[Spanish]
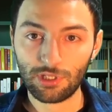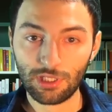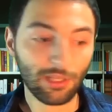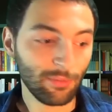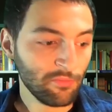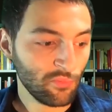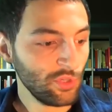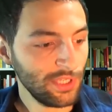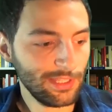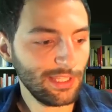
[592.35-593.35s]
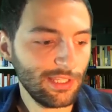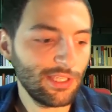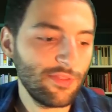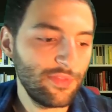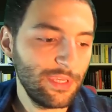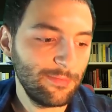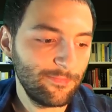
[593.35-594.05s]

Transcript: y también muy interesante.